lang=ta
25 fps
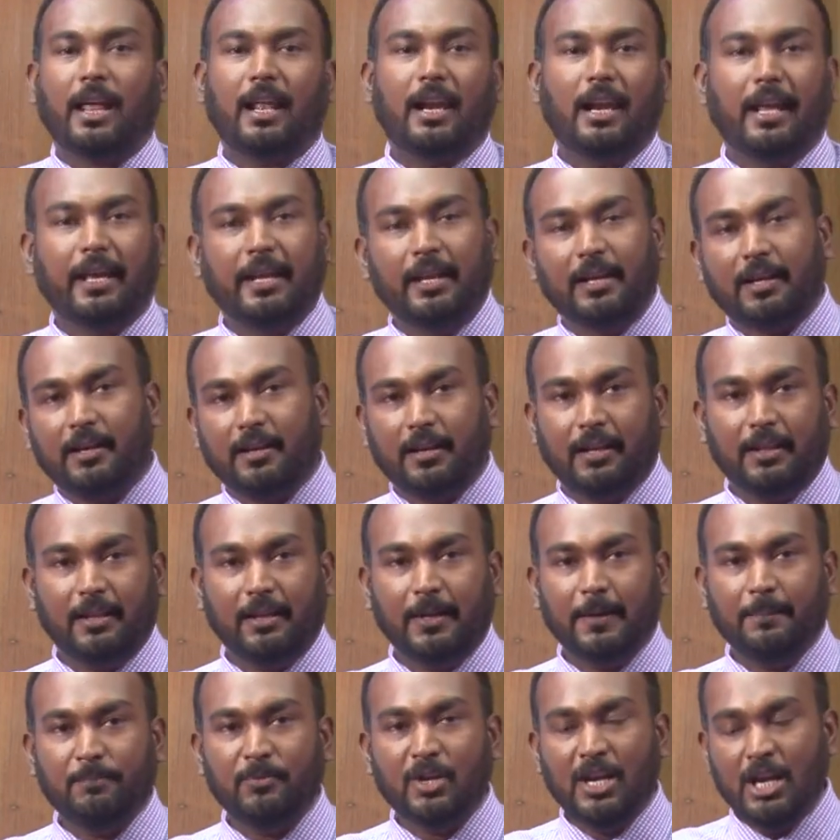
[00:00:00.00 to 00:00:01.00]
எல்லை இருக்கின்றது
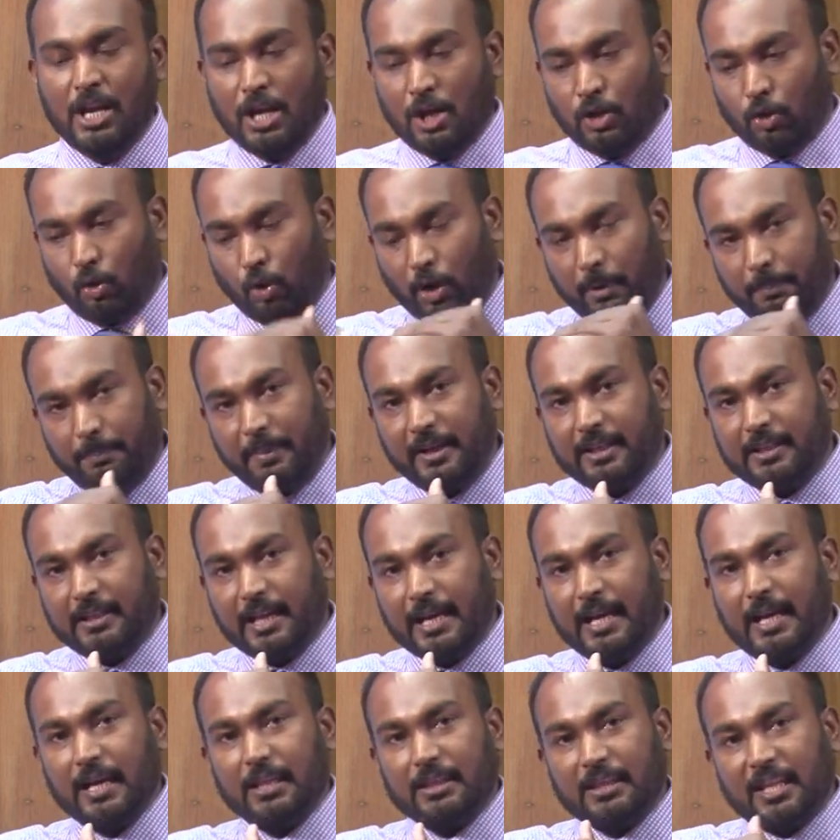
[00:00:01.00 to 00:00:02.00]
குறிப்பிட்ட
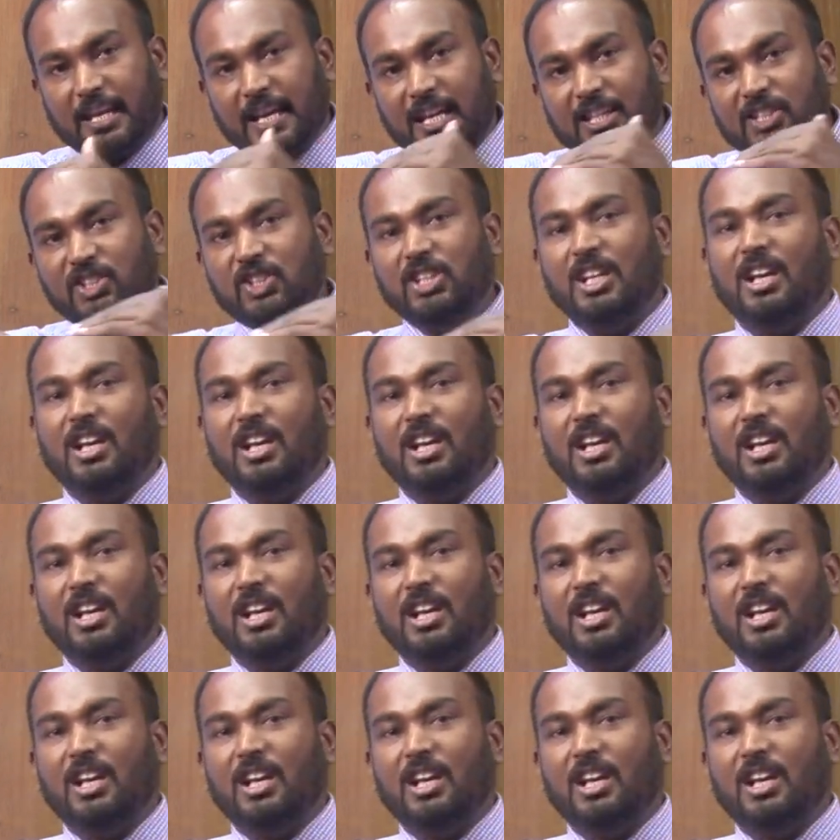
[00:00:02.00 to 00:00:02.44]
தேசிய